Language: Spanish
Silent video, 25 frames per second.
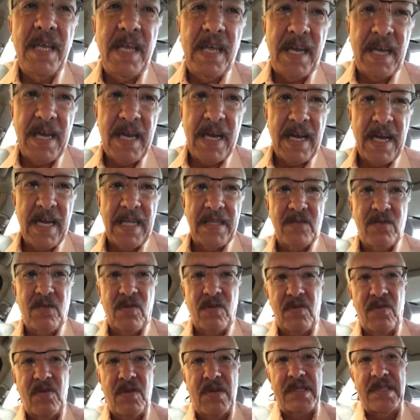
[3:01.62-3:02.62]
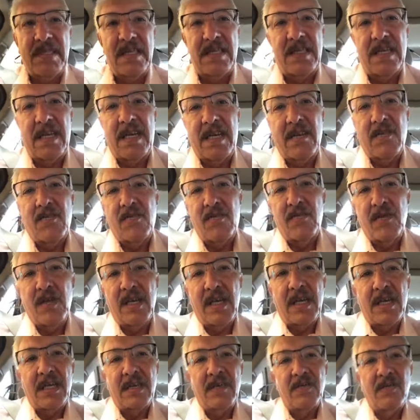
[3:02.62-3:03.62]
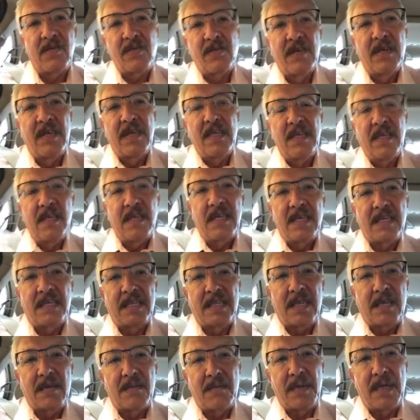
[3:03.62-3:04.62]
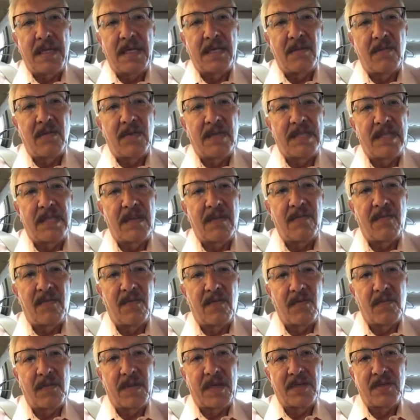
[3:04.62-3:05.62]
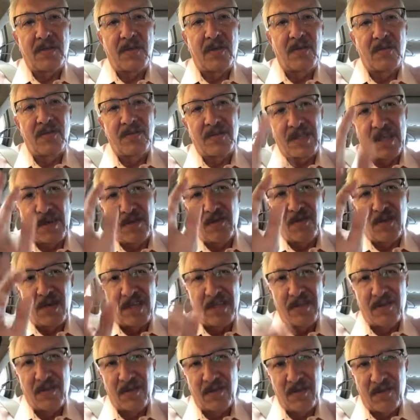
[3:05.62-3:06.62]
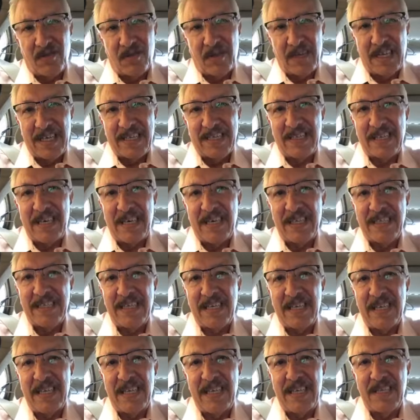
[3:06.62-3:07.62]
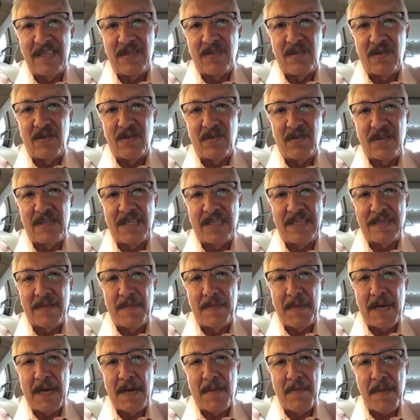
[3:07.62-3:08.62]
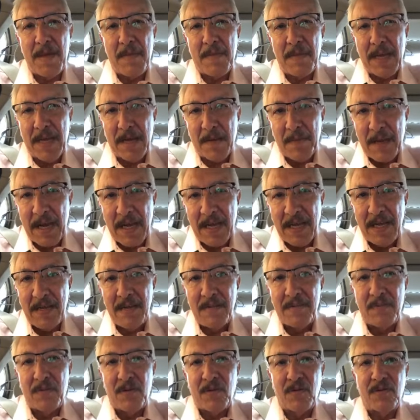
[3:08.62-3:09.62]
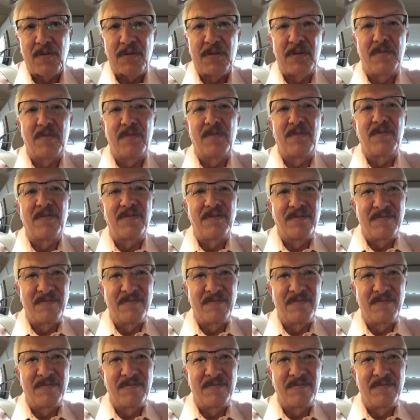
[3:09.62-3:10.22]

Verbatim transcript: en general a todos los que se estarán comunicando y estarán viendo esta información. Saludos a todos, excelente inicio de semana. Mi amiga Maggie, por último,